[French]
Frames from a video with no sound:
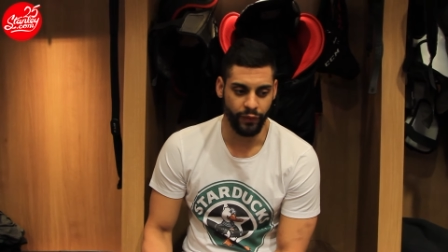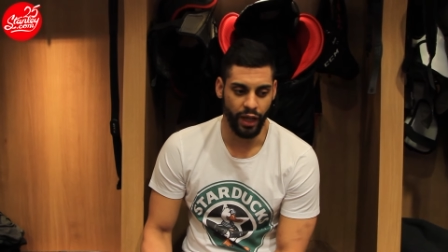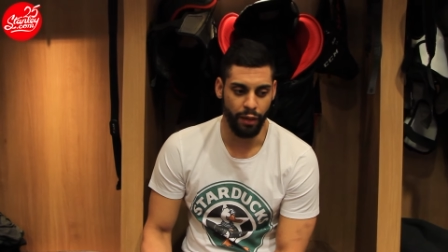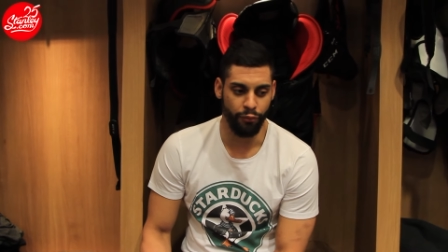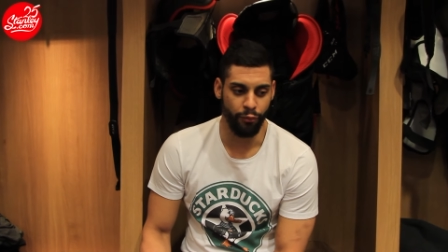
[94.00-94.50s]

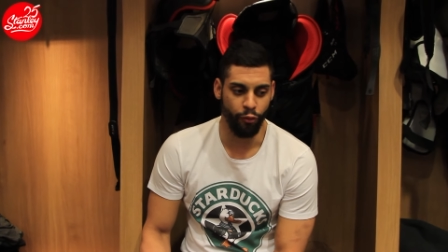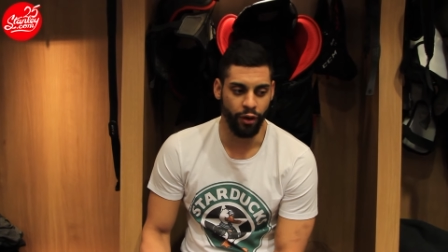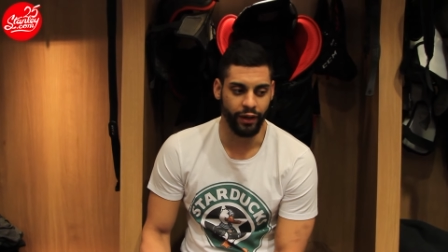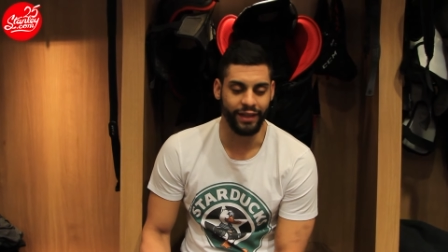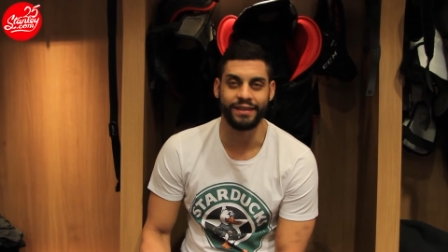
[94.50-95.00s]
un peu
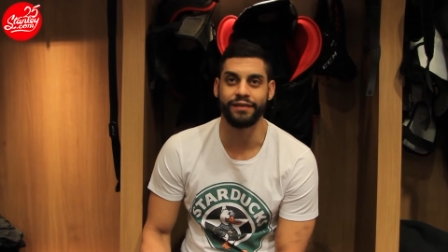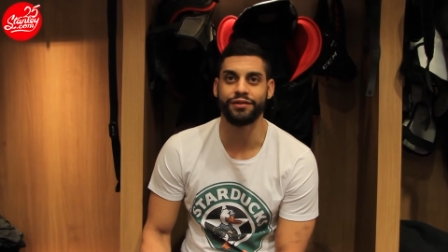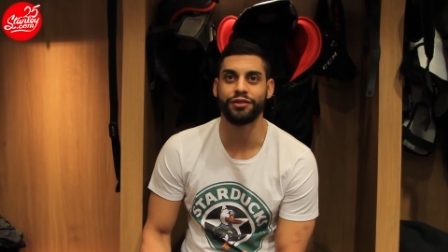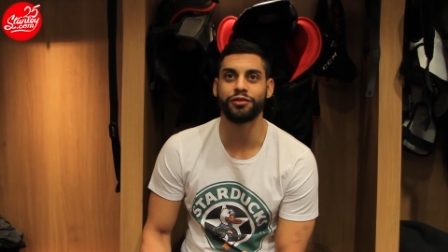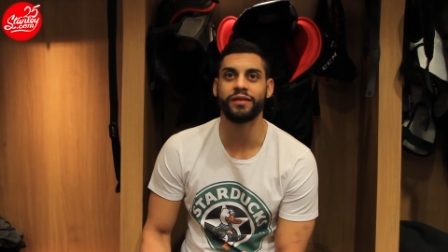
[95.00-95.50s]
moins
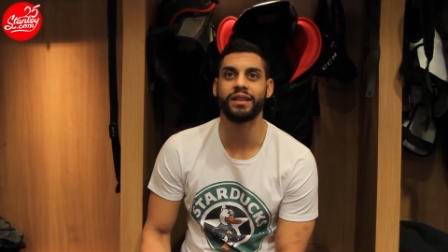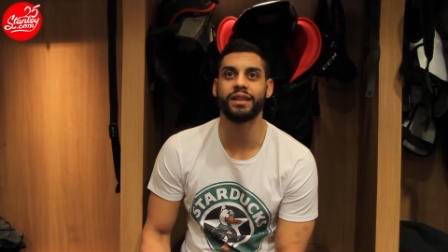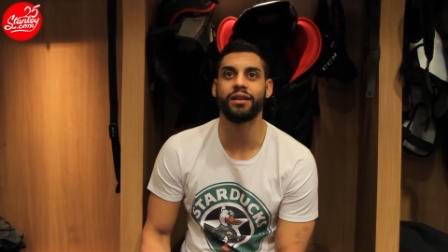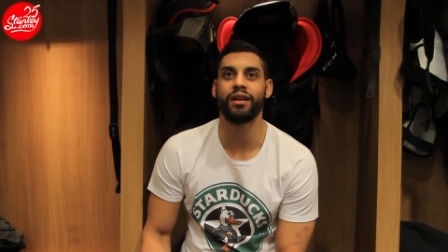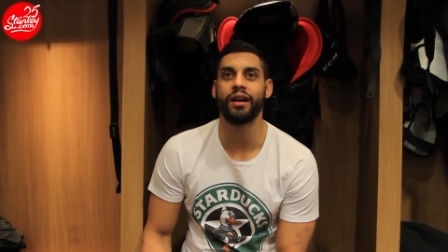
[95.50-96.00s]
gratifiante, on va
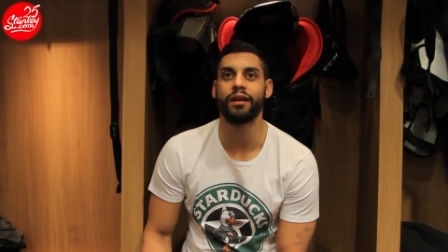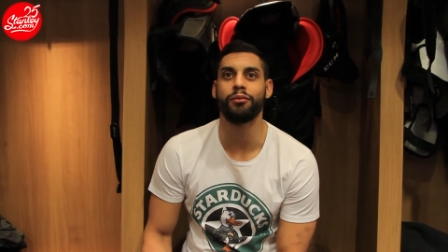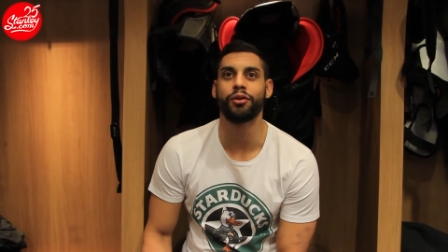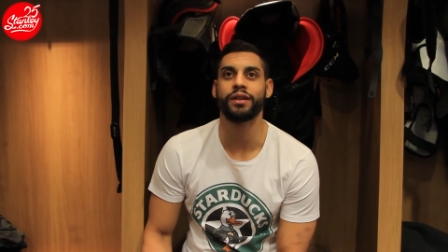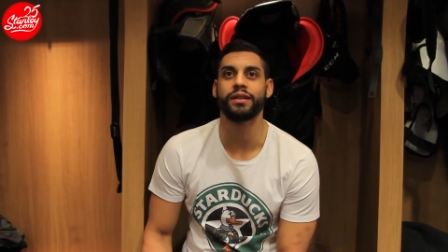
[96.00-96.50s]
dire, à
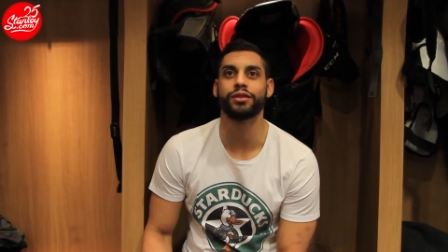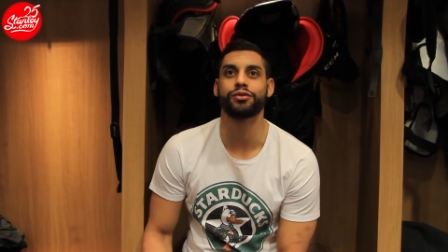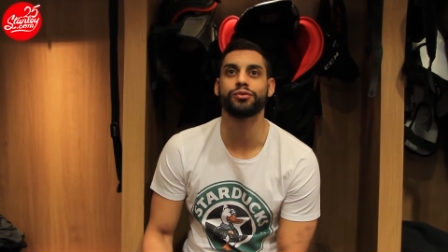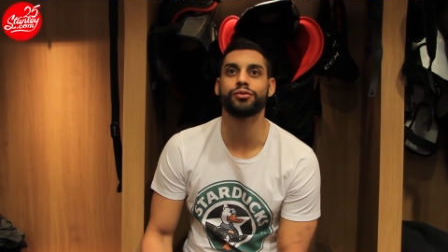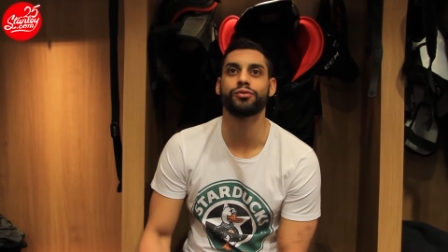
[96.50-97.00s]
bloquer des
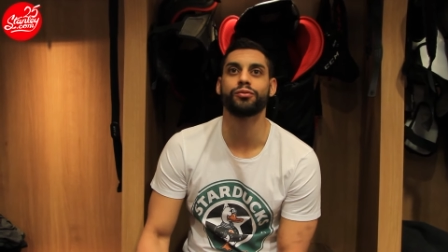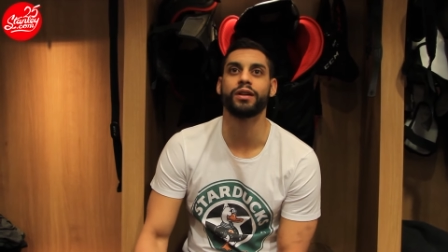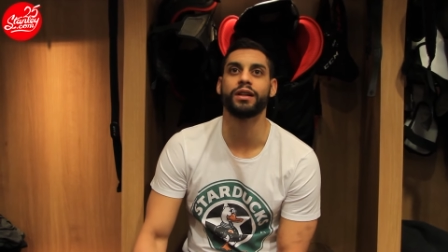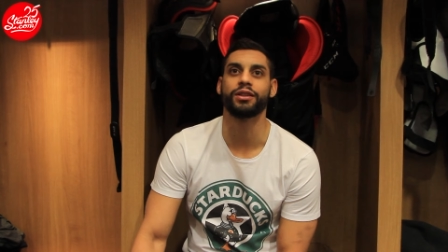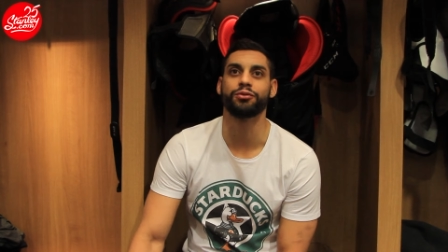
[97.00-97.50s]
shoots ou
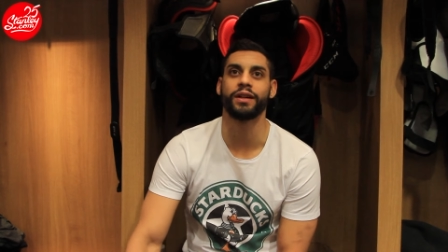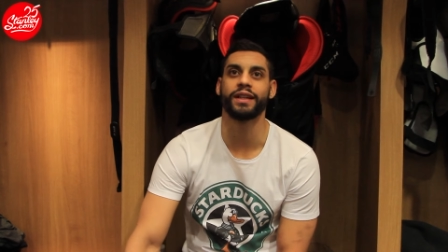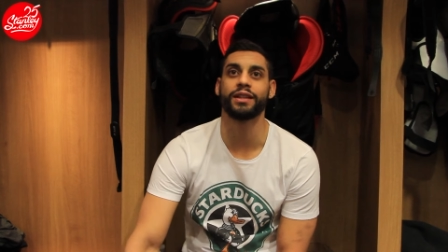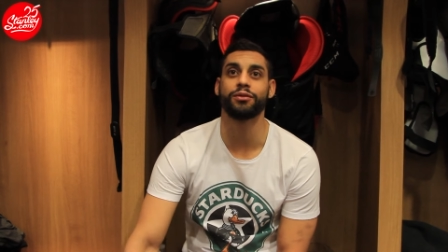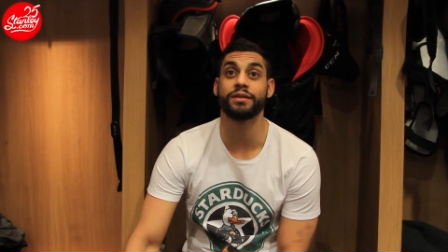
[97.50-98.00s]
à jouer à
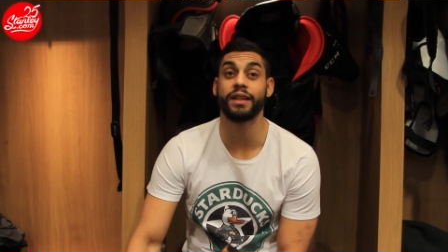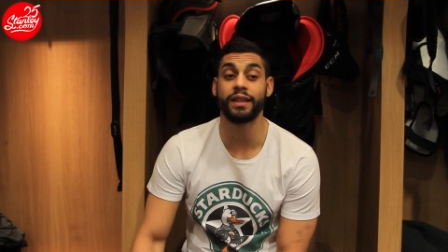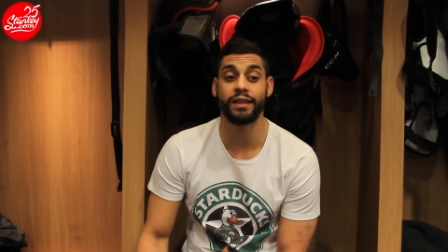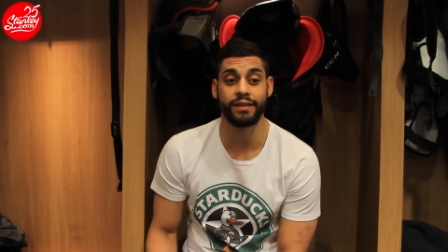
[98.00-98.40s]
4 contre 5.